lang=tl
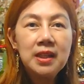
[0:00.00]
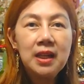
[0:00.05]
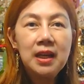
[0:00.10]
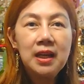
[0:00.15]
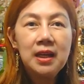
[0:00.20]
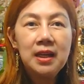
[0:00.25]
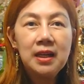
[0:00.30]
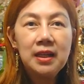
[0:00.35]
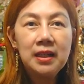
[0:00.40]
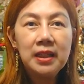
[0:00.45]

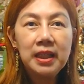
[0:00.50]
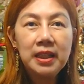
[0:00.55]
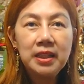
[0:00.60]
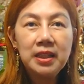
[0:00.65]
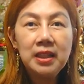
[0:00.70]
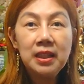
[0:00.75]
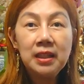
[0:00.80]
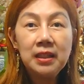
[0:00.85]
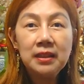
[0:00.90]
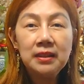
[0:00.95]
sa
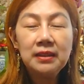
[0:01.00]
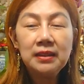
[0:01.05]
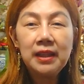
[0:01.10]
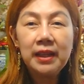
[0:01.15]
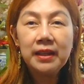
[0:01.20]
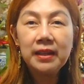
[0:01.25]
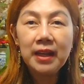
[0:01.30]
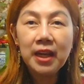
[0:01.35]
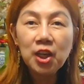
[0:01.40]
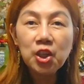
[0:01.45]
kanyang
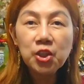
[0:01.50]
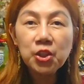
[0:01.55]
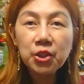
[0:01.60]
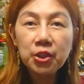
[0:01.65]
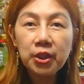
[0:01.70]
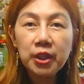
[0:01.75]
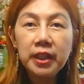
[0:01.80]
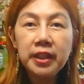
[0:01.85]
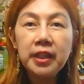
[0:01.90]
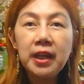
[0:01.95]

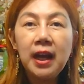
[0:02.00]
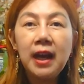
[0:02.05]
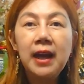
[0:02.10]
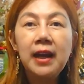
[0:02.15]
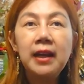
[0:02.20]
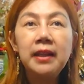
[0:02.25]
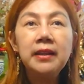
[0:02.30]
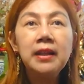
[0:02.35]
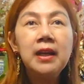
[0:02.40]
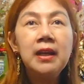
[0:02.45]
direction
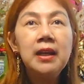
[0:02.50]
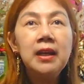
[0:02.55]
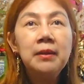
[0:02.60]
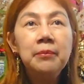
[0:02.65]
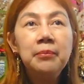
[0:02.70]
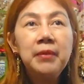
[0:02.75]
at